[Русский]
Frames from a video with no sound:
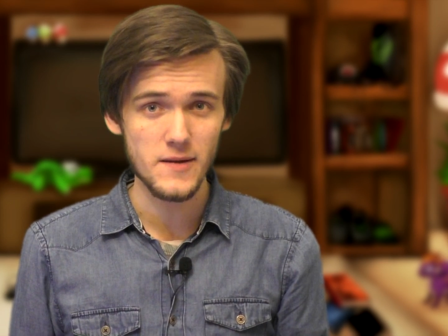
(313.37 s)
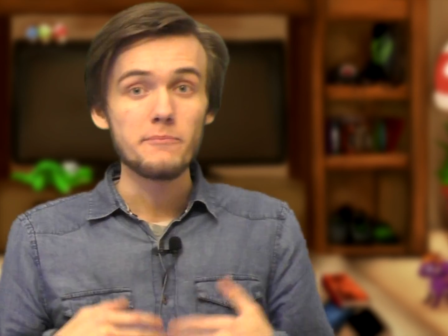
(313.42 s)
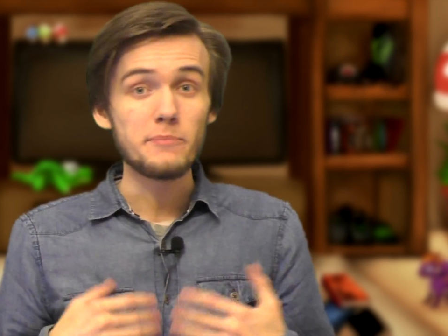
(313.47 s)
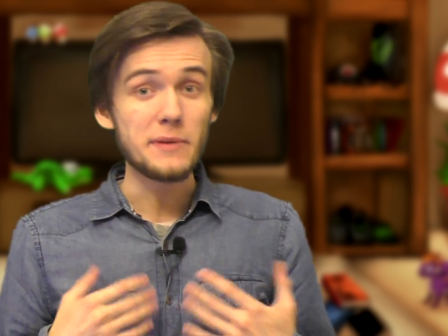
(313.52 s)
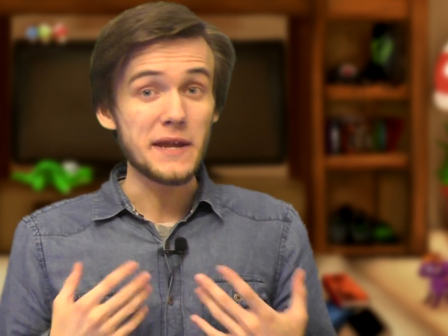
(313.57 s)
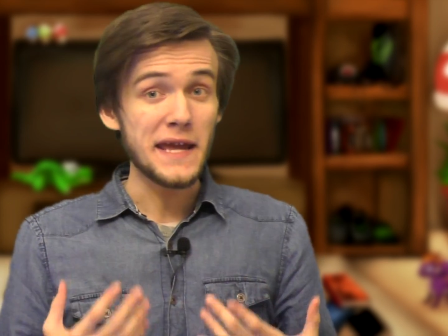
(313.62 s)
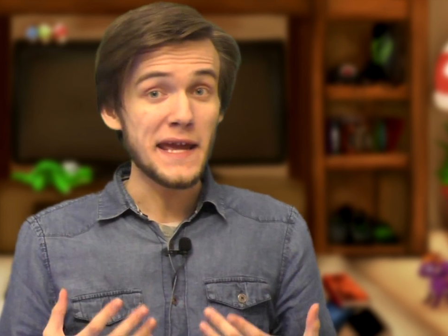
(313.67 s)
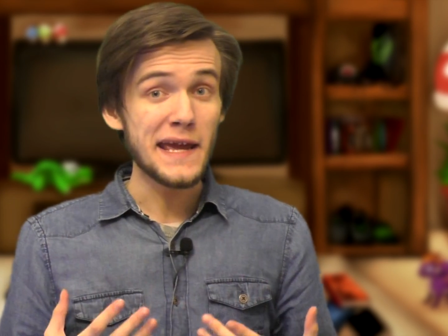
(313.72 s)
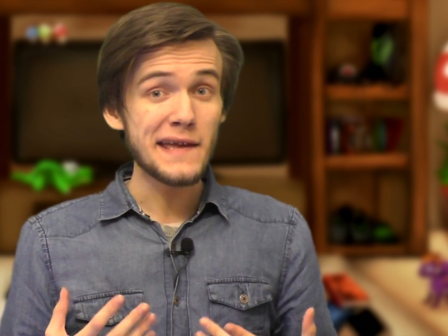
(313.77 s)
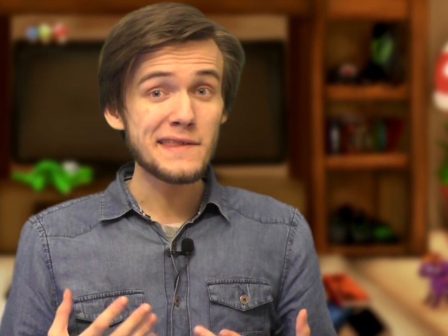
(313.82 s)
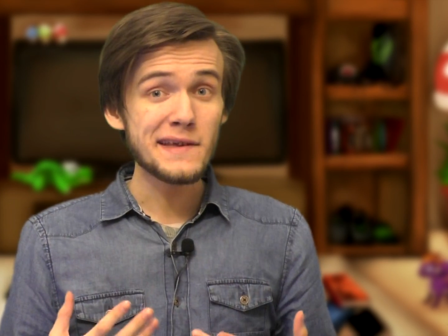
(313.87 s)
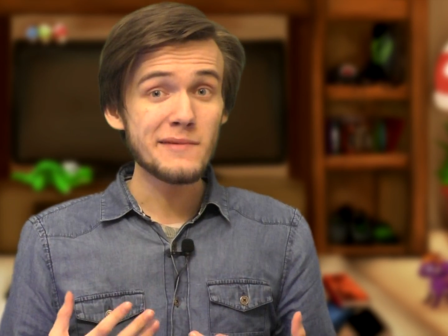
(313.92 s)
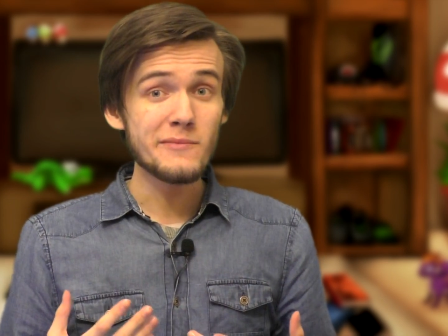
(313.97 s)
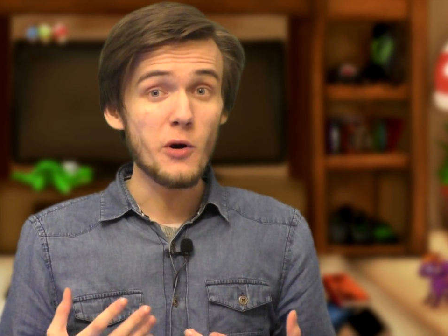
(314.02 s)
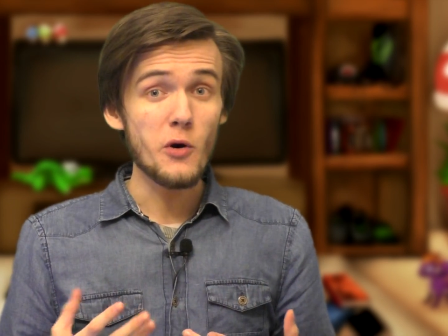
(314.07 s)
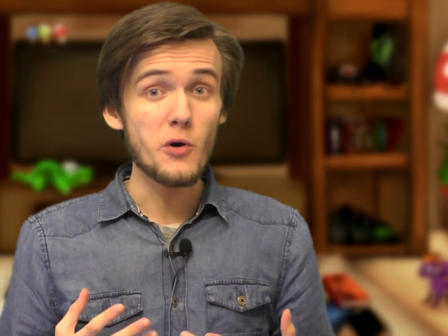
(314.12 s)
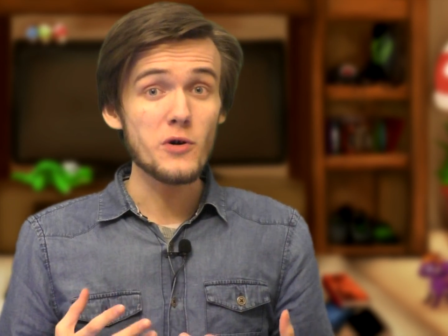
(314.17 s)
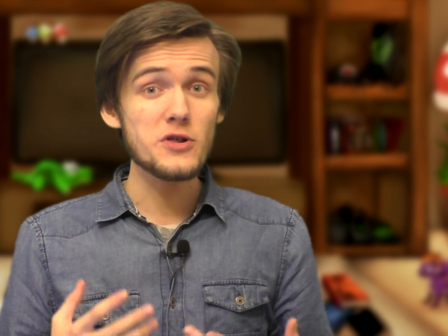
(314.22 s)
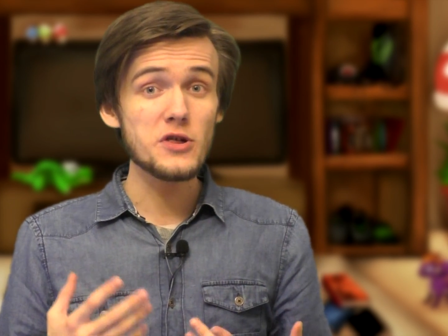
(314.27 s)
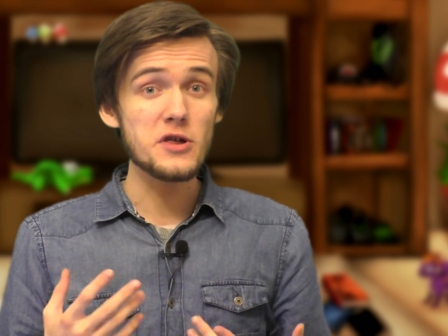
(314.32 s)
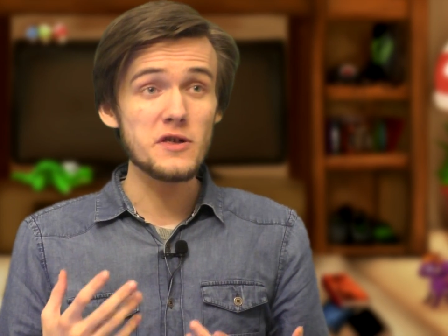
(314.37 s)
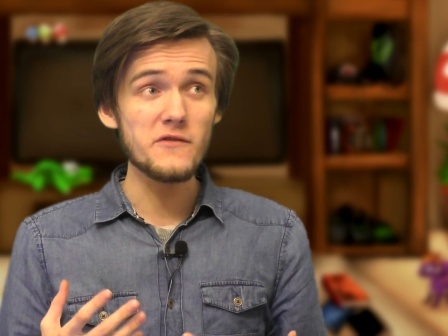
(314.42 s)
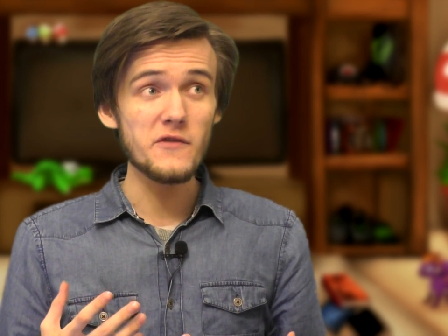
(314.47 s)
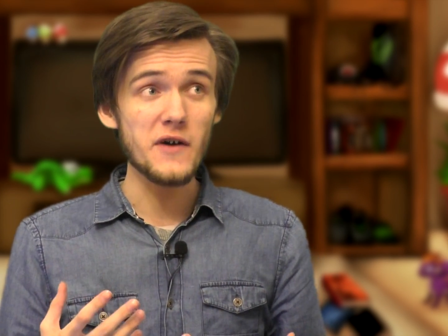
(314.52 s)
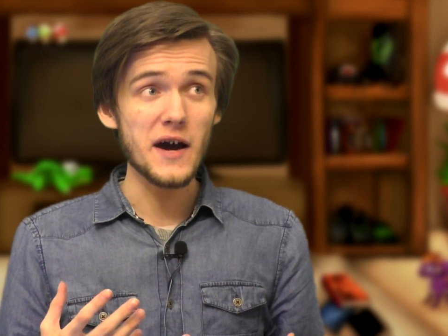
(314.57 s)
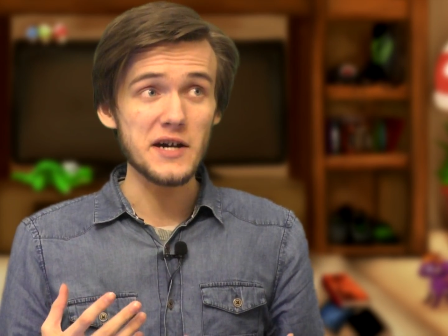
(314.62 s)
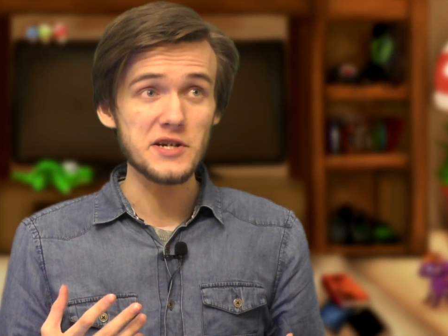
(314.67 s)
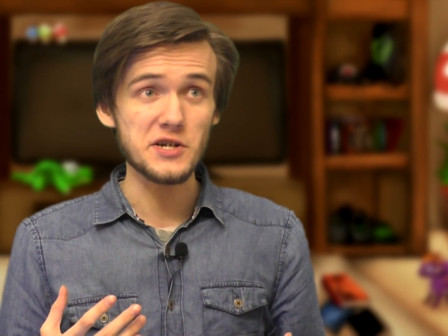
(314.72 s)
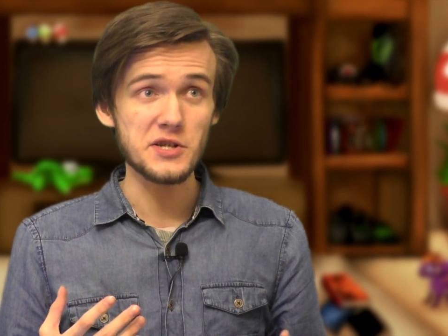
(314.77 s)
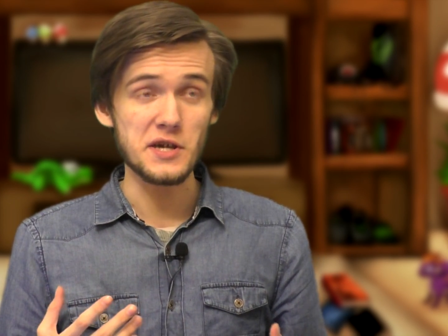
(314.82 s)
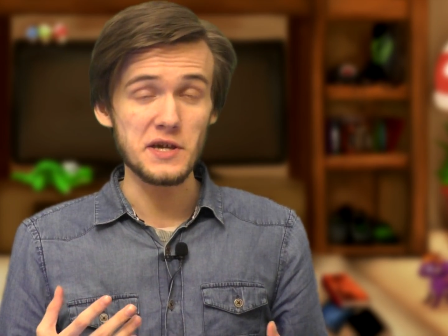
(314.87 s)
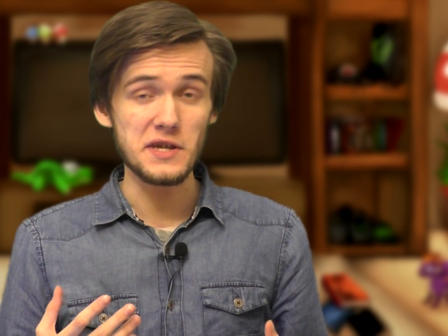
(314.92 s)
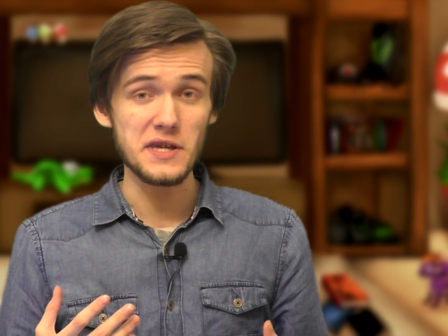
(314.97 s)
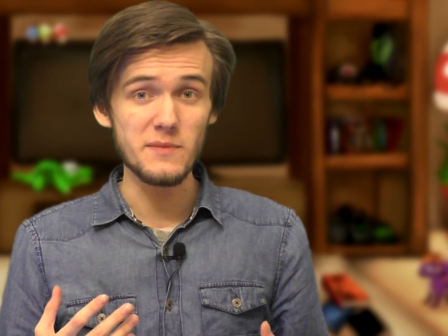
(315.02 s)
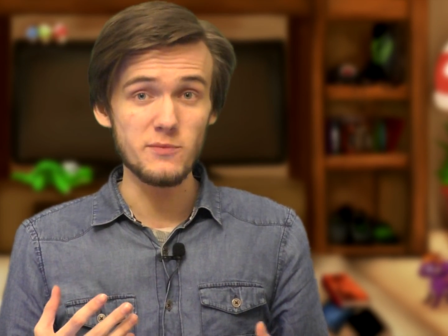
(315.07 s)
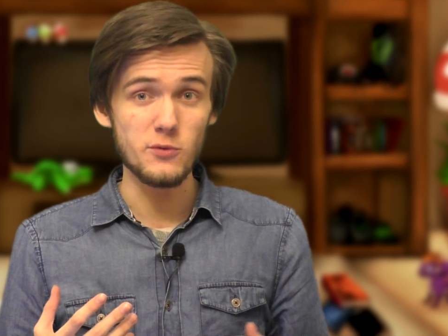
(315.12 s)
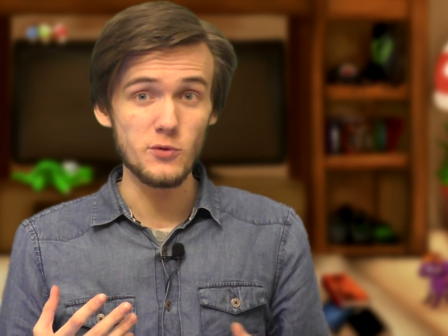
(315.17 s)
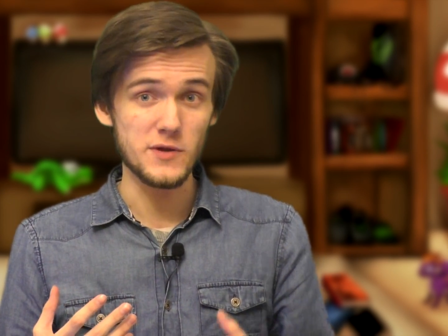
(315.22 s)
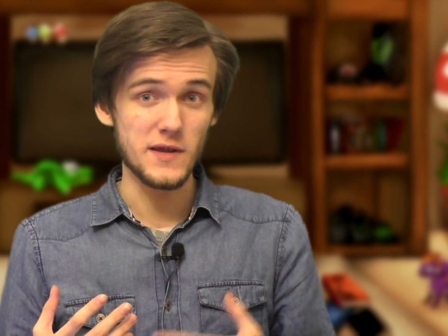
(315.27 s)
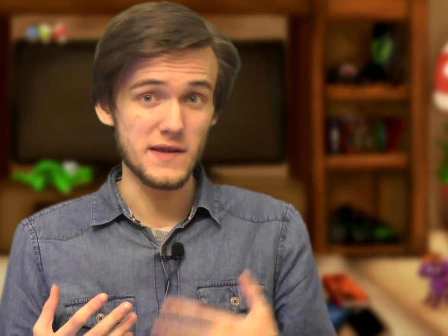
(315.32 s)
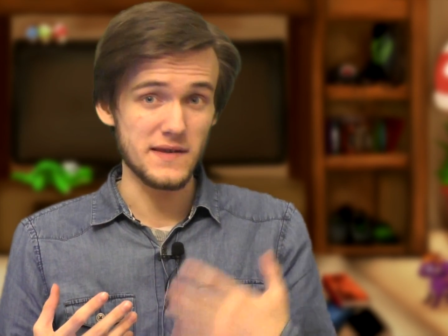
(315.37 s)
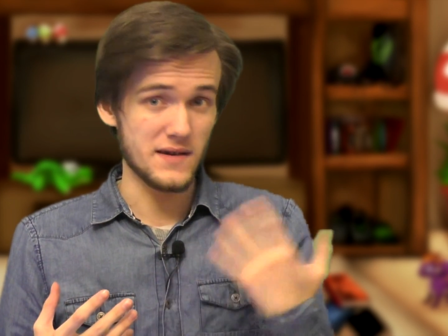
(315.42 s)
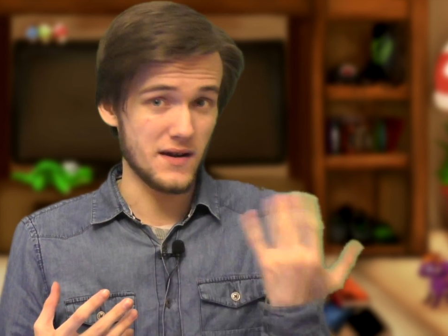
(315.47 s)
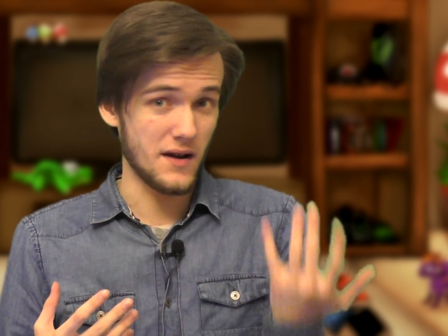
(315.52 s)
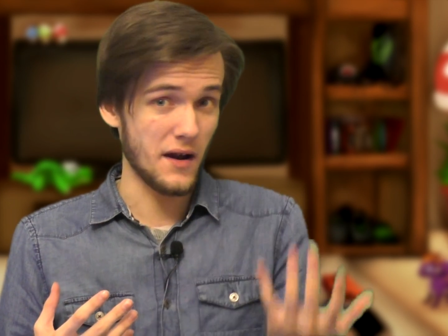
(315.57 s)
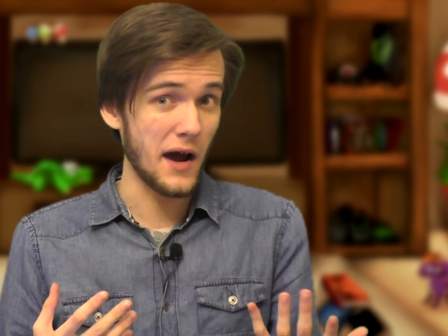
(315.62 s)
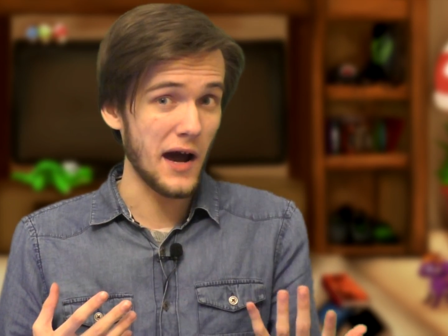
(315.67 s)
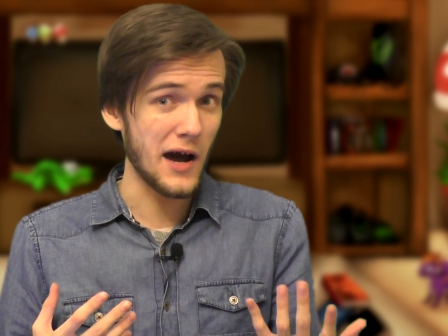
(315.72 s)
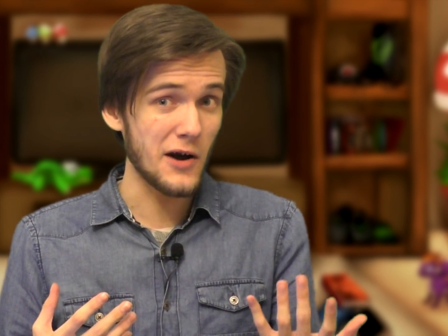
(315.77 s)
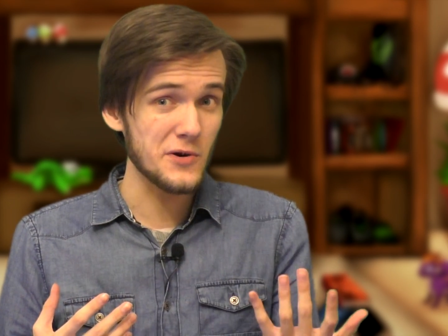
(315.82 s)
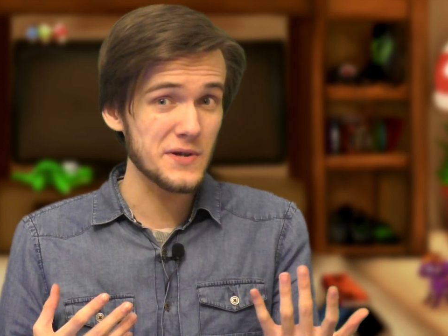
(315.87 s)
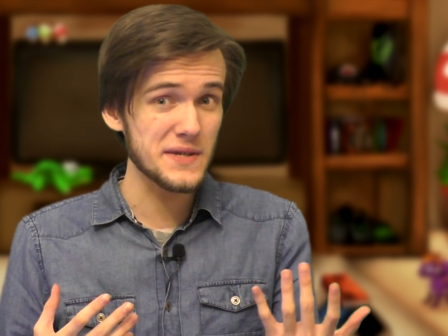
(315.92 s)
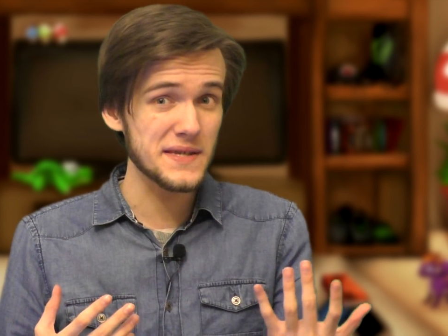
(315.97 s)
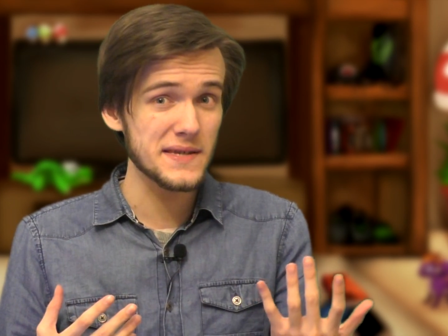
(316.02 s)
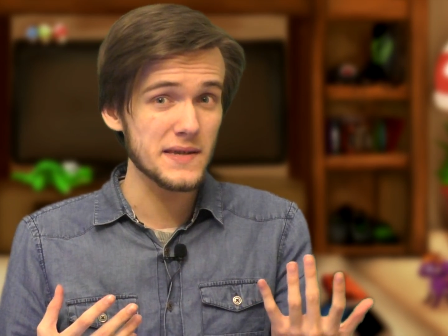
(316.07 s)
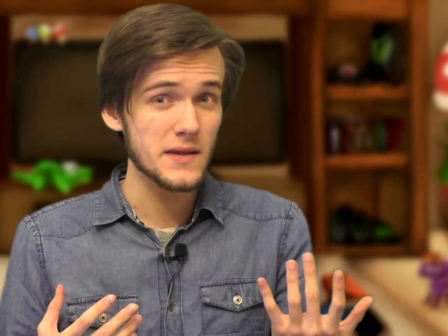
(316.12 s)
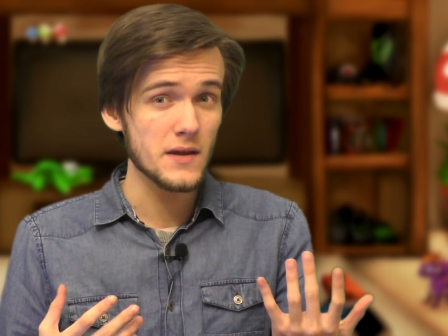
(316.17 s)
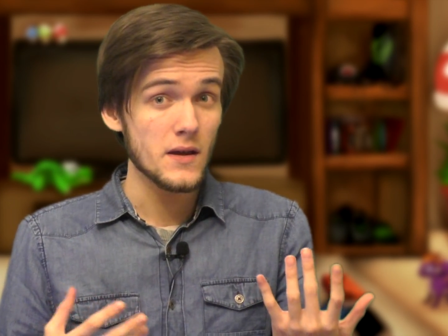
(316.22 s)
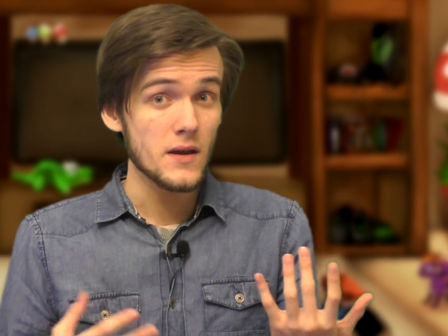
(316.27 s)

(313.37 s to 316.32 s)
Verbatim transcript: При этом очень важно не путать хаос